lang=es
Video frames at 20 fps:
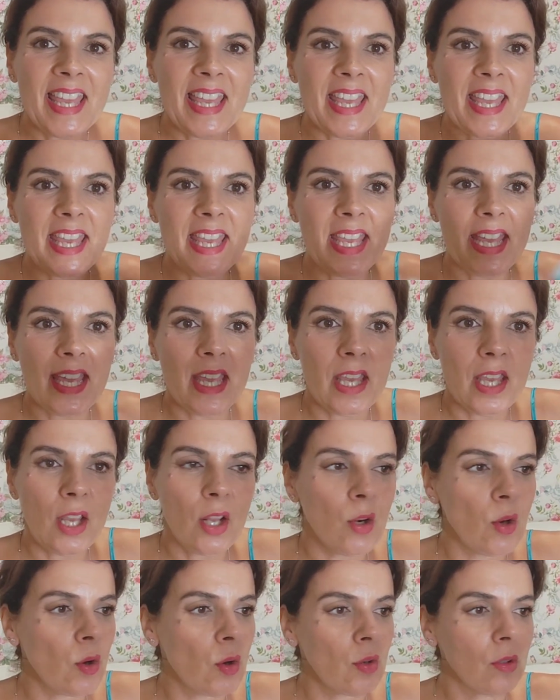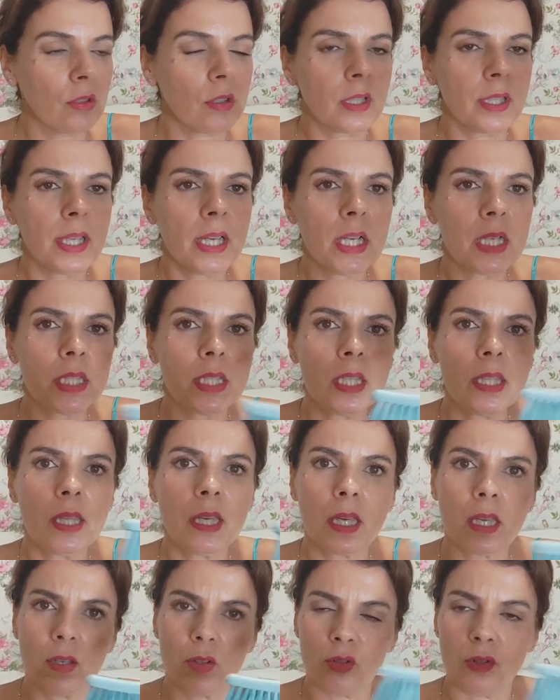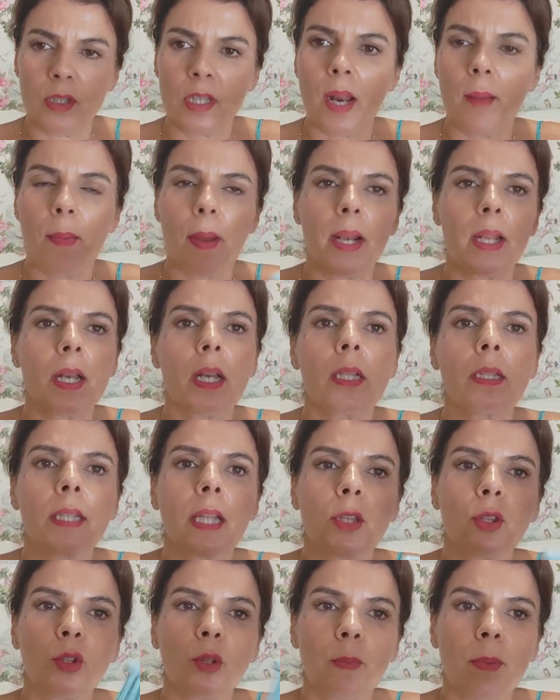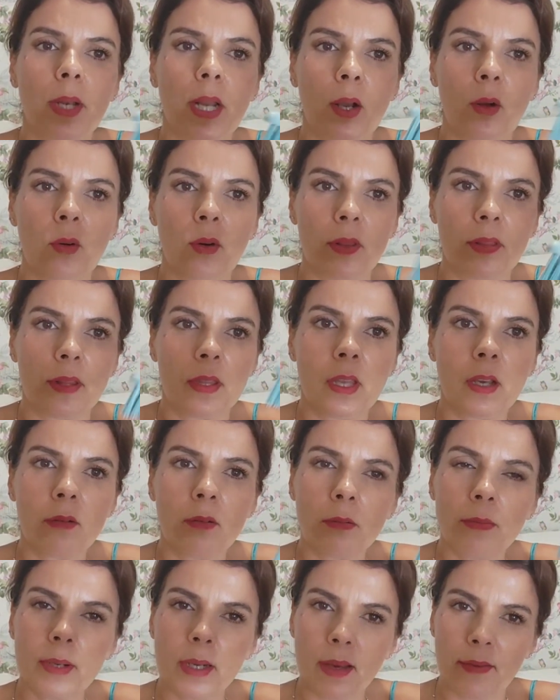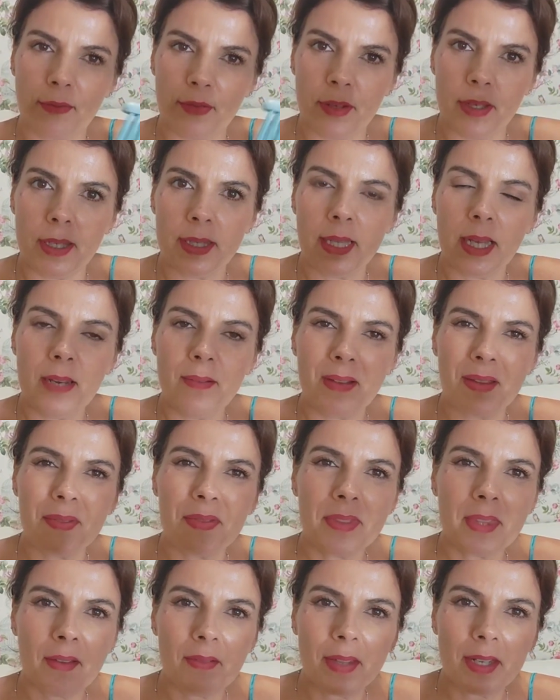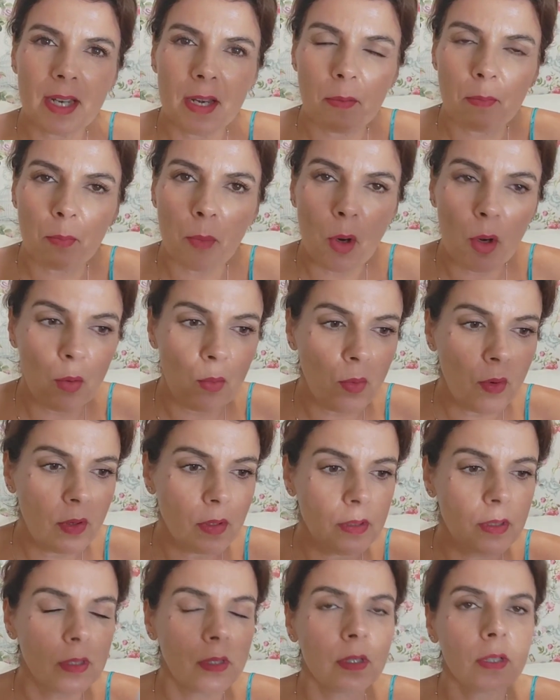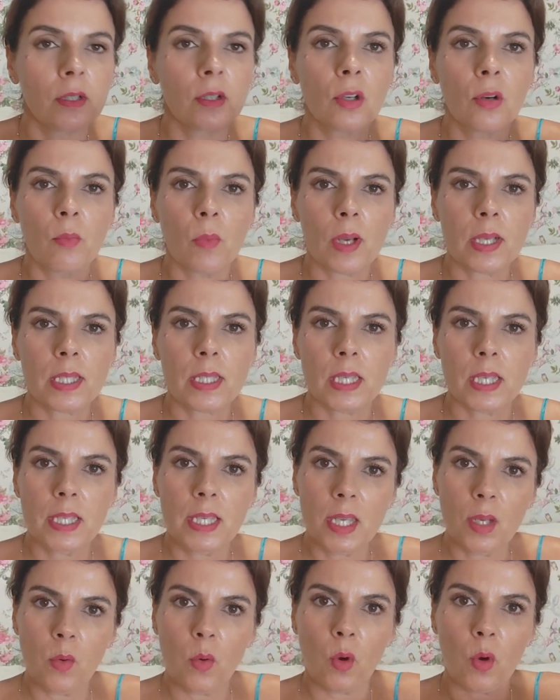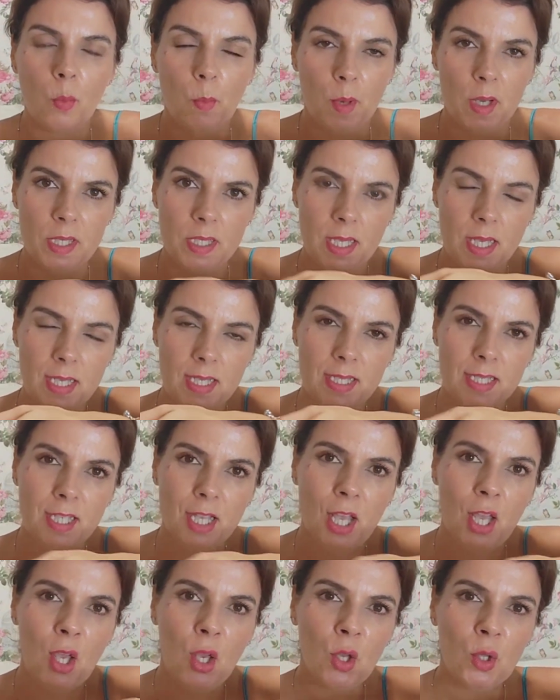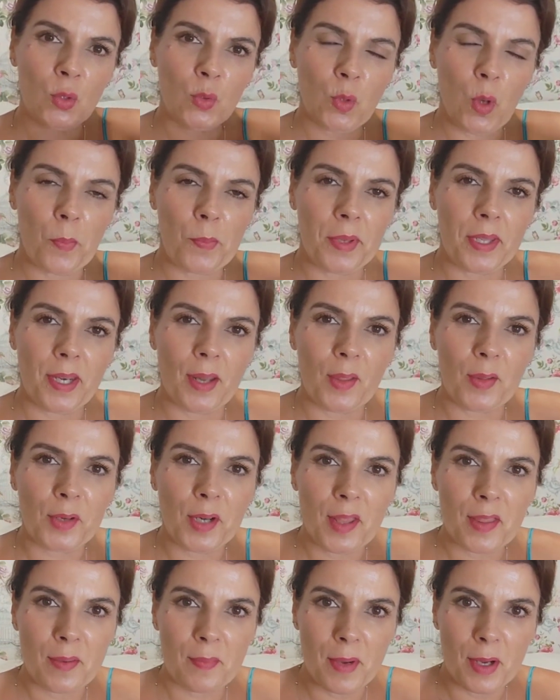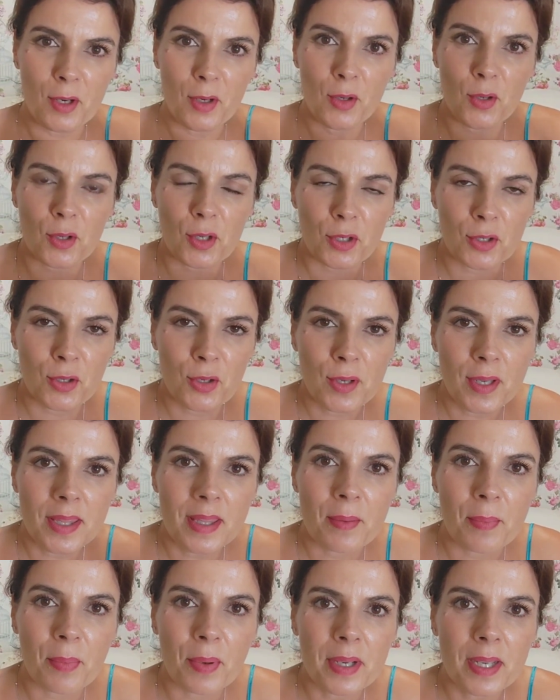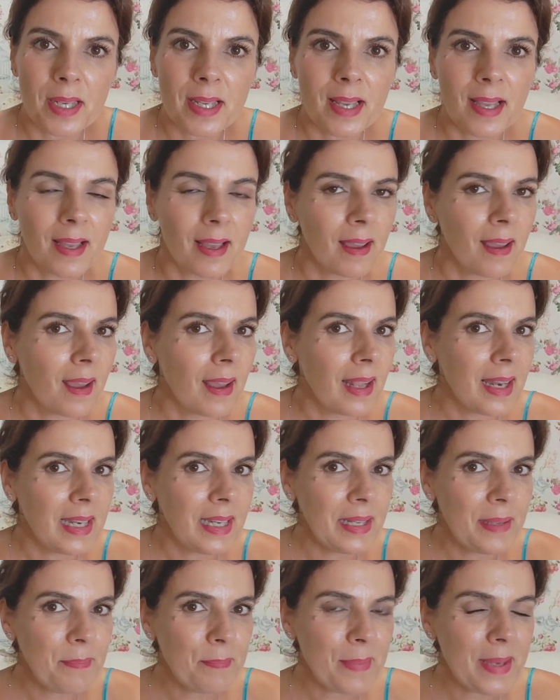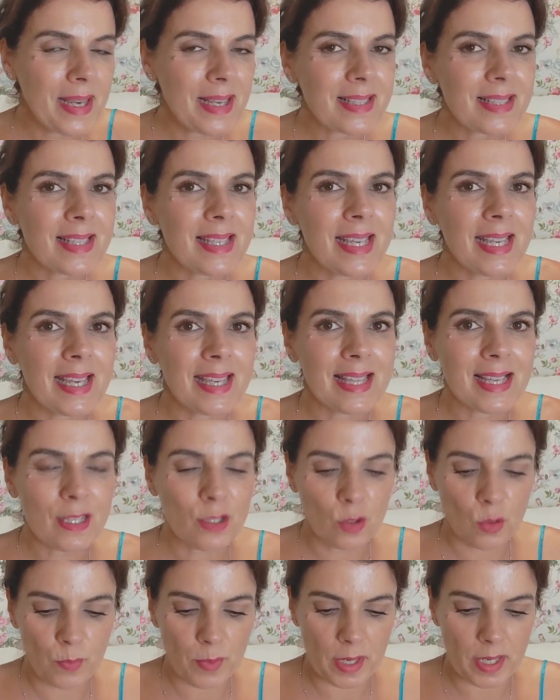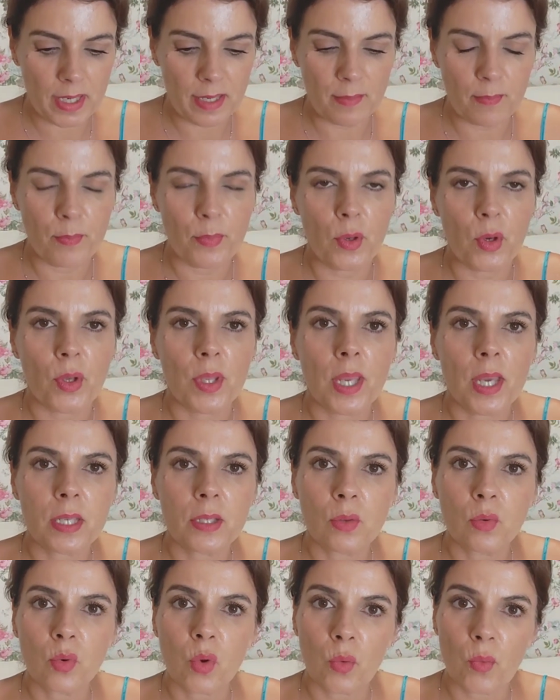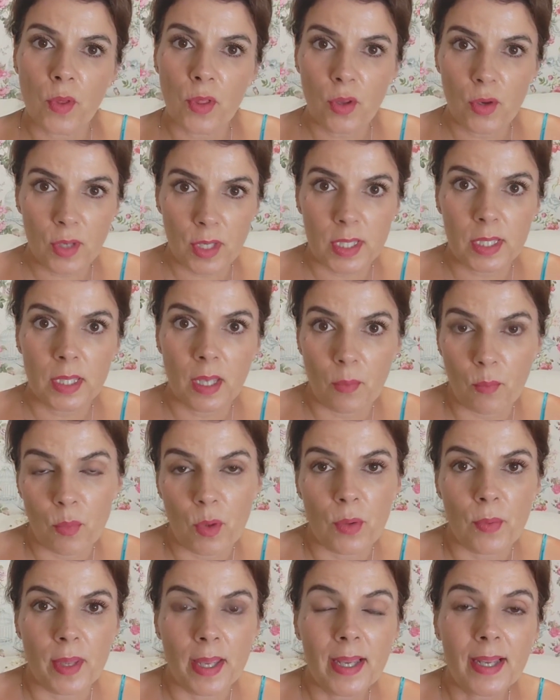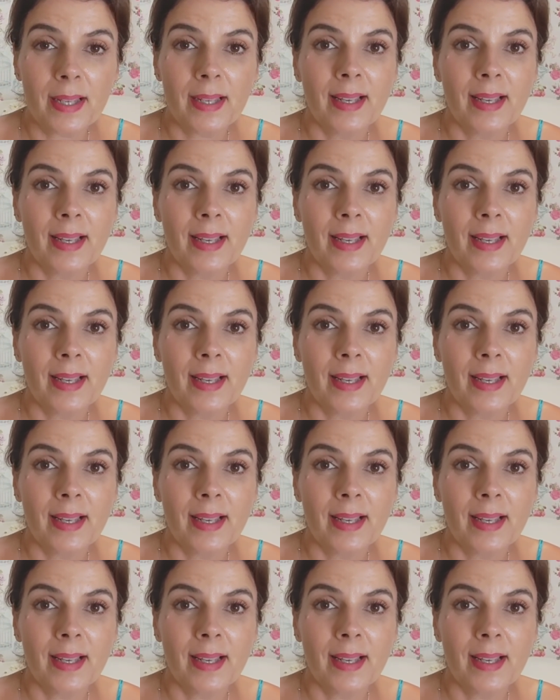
y lo cogí así dije ostra para, tanto para la gordita como para la finita levanta bien el polvo como hace ella y luego pasas tu aspiradora de mano lo recoge y después limpias y queda súper limpio ella hace unos vídeos que están muy bien